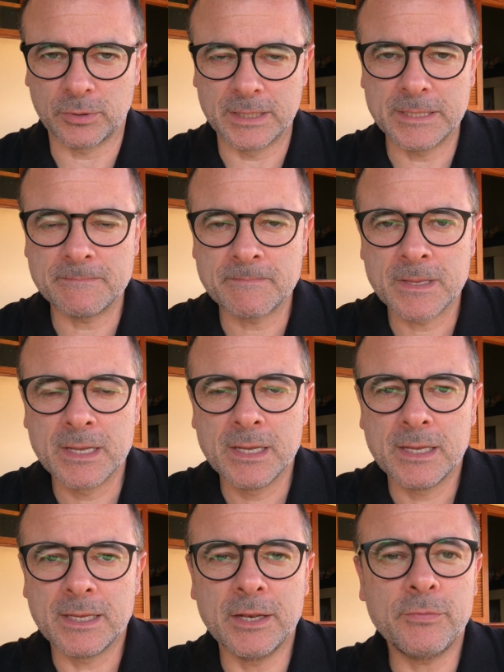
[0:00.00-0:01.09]
ali
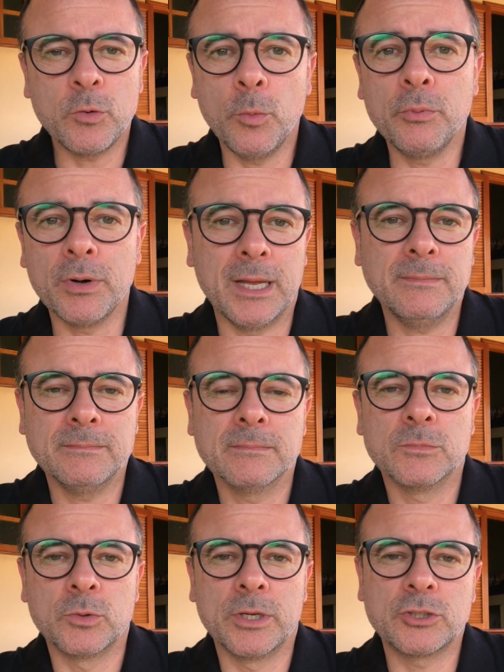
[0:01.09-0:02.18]
e ele ficou por lá
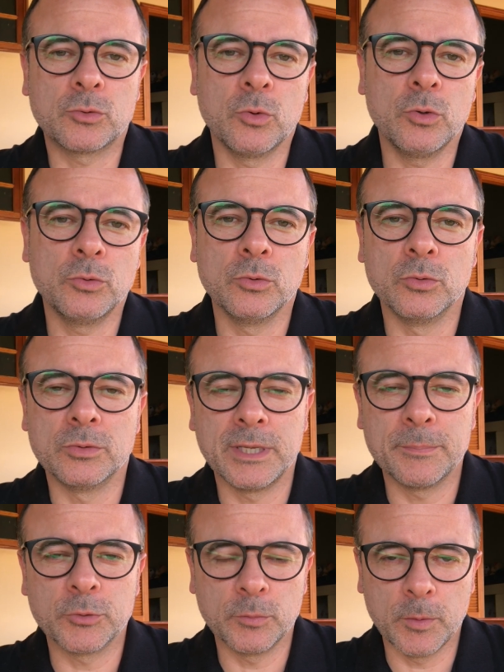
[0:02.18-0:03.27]
durante todo o
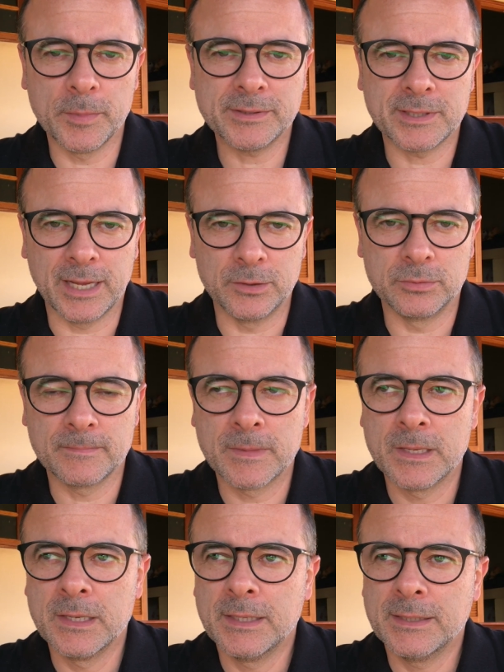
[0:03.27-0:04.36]
tempo do meu mestrado.
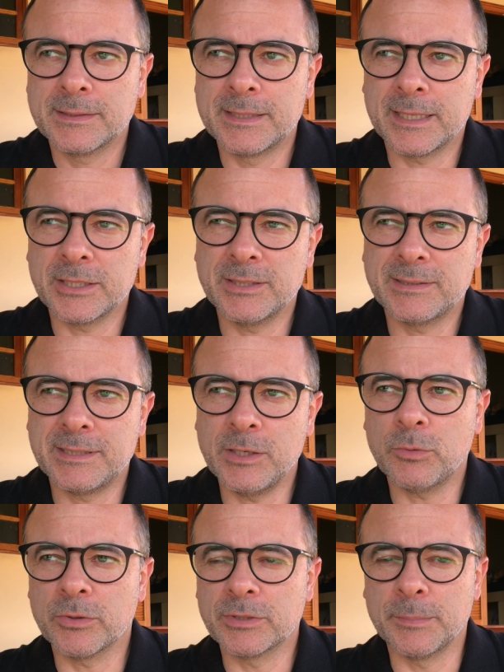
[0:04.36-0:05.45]
Cerca de
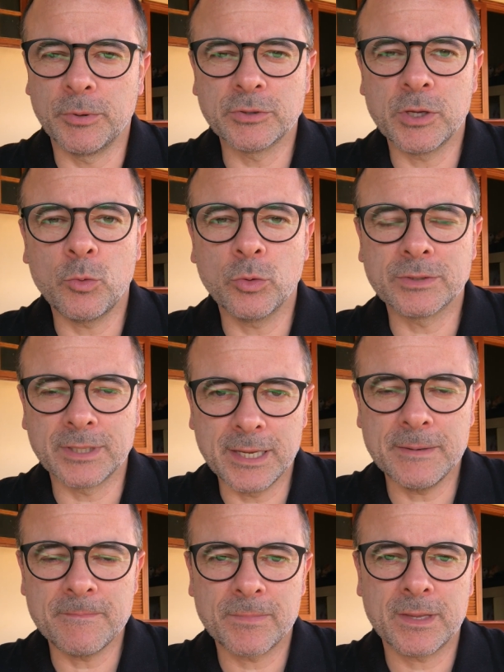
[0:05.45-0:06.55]
cinco anos depois eu
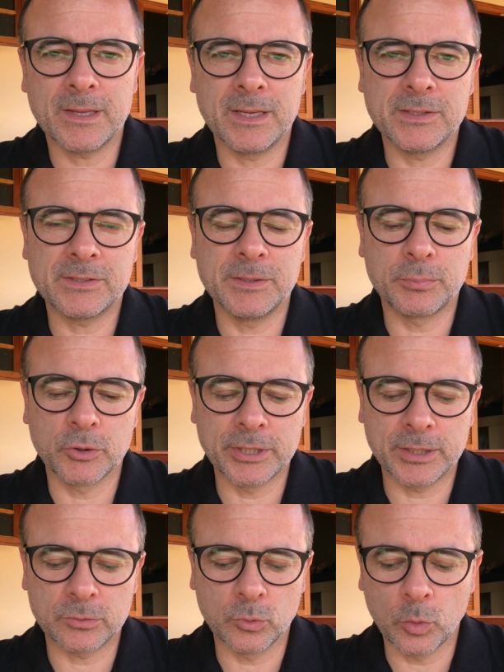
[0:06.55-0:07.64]
encontrei esse
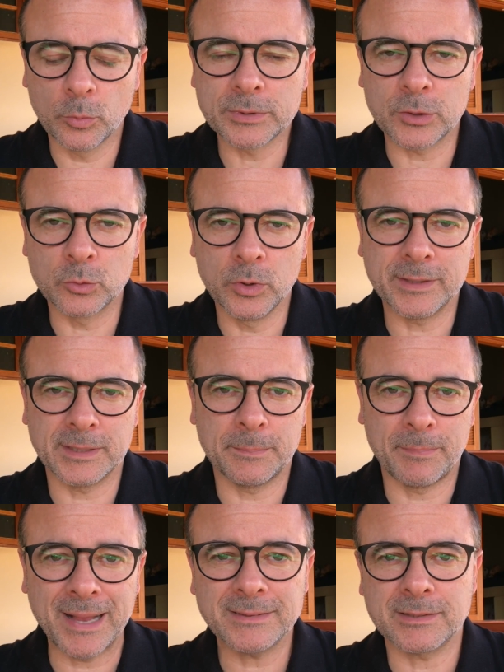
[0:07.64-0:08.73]
projeto no computador, essa
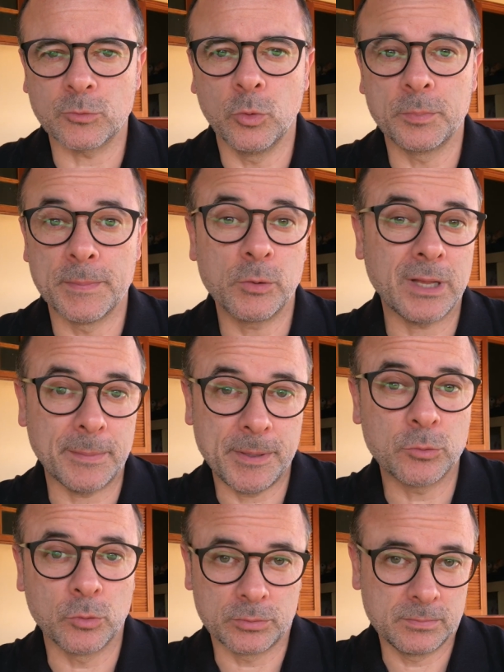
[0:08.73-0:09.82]
pasta com o primeiro
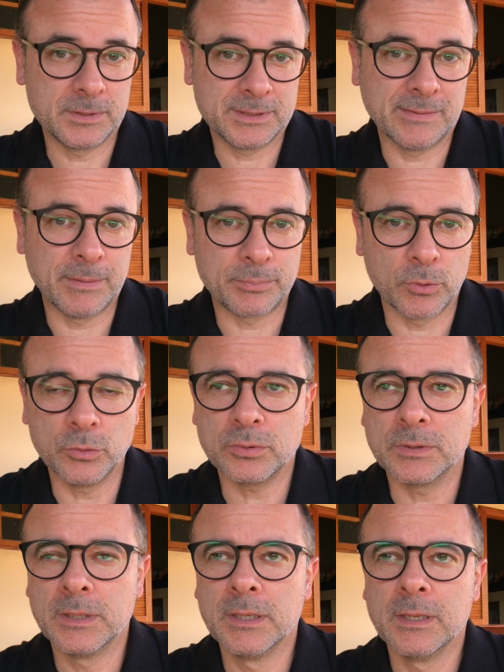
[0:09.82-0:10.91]
capítulo que estava
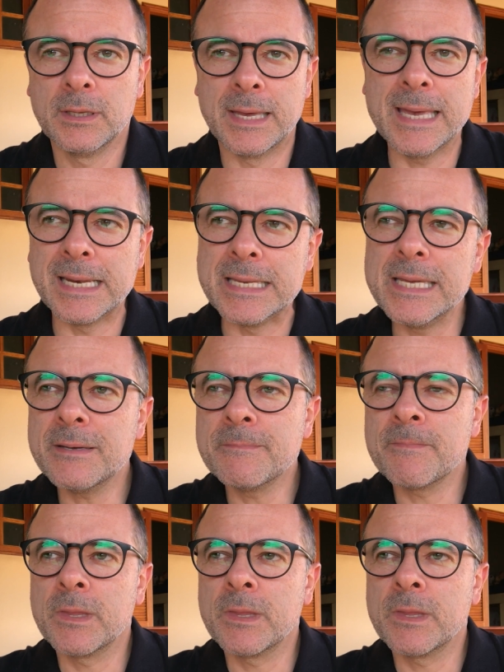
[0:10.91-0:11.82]
pronto reli